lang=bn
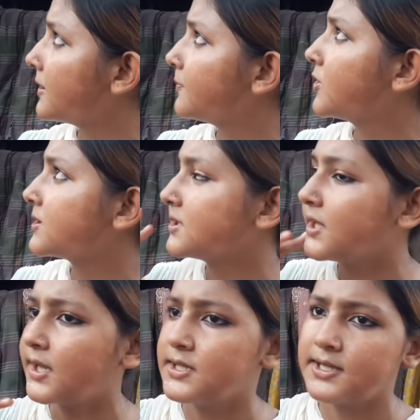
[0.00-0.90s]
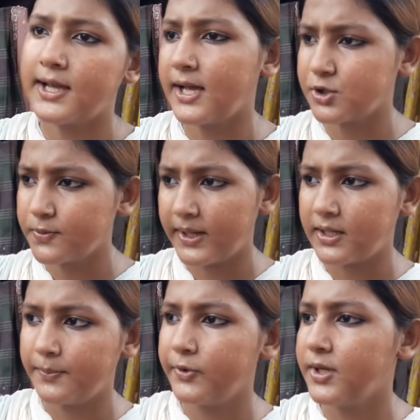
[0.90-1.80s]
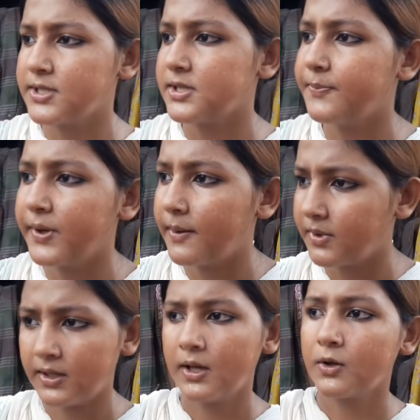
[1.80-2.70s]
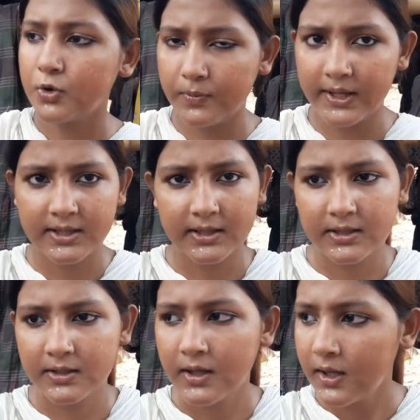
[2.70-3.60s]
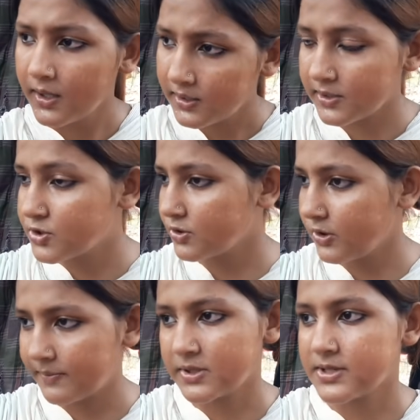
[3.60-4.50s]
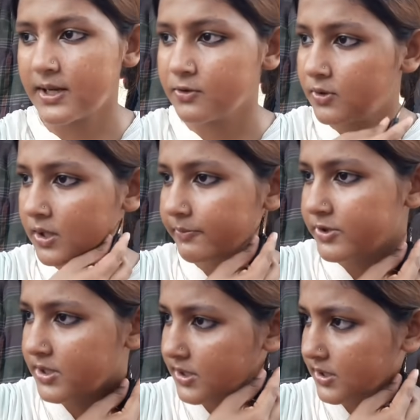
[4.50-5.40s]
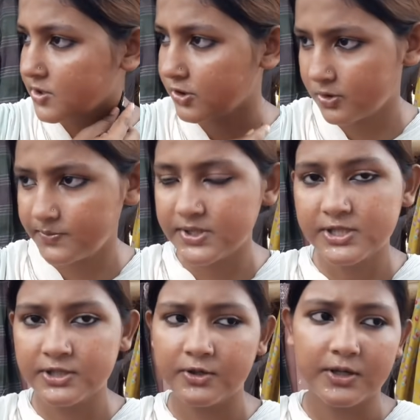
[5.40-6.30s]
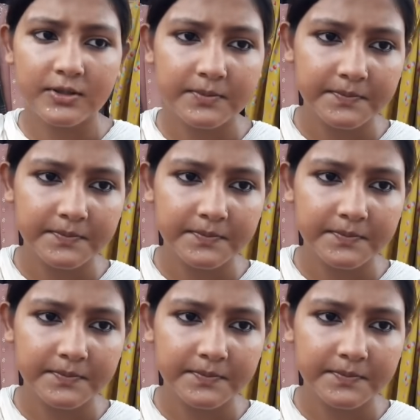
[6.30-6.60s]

এমন আছে দেখা যায় গাছও বাইঙ্গা পড়া যেতে পারে আমরা ঘুমায় থাকলে এর জন্য আমরা যা দোকানে বসে থাকি যখন বৃষ্টি হয়